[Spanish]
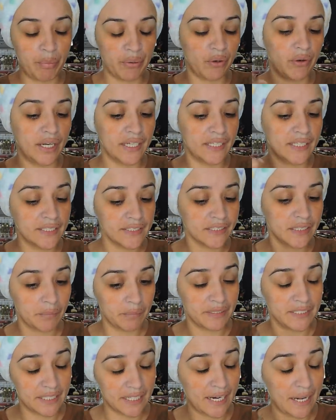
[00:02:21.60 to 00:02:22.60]
pero la tienes que
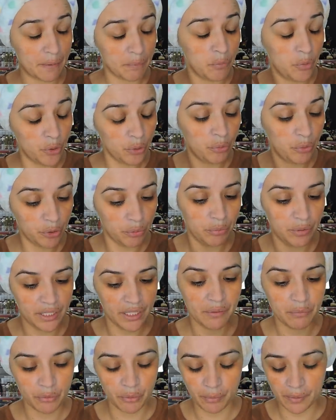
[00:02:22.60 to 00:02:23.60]
mezclar muy muy
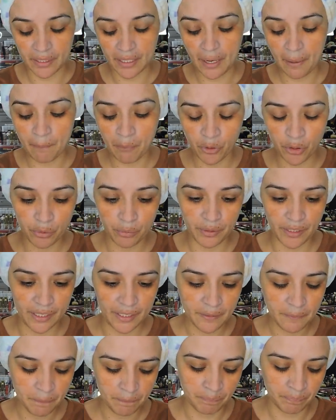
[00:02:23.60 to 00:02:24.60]
bien, moverla muy bien
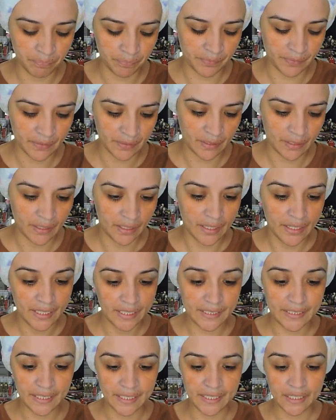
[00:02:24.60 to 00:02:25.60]
y
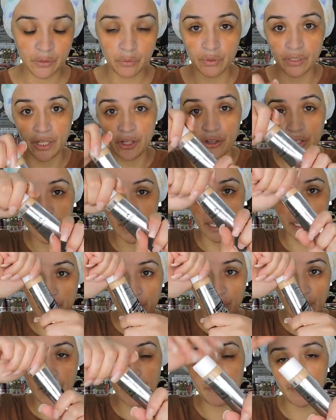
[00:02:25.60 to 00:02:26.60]
tener cuidado de que no
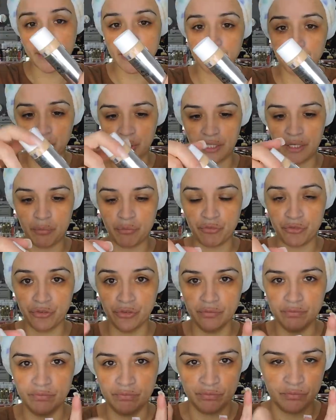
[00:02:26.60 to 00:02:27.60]
la abras porque
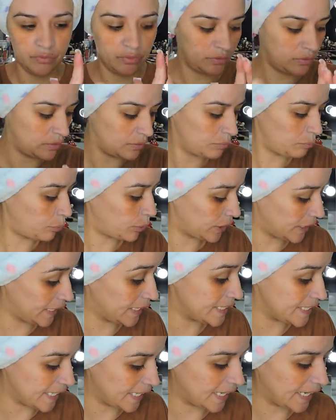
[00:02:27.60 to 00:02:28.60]

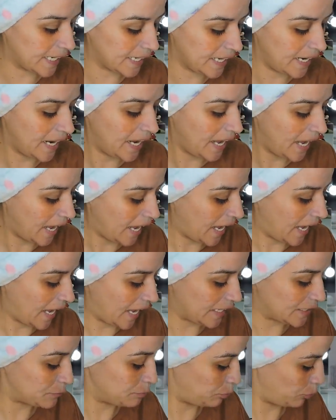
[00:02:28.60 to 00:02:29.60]
puede llegar
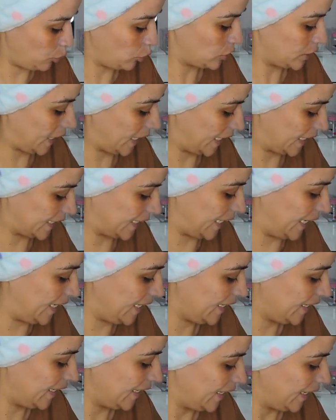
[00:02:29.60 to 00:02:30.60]
a explotarte.